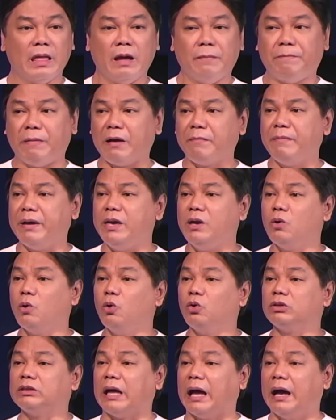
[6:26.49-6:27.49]
Pag may
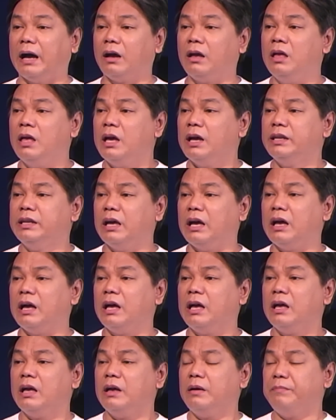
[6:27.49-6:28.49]
utang na
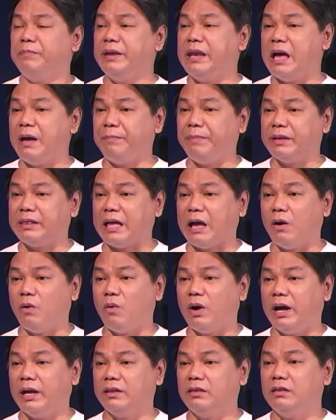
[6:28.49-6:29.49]

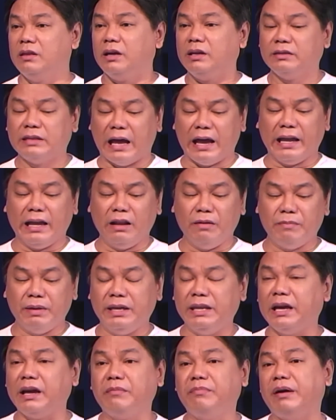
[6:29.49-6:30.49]
pinapatawad dahil may
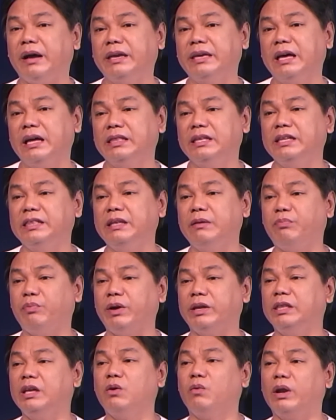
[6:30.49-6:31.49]
nagbayad, hindi
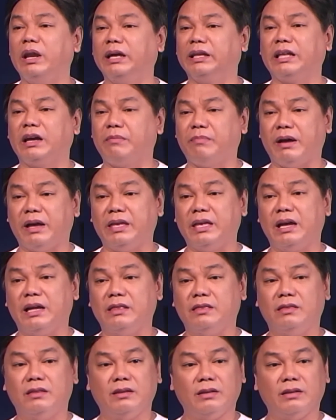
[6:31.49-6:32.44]
pwedeng walang nagbayad.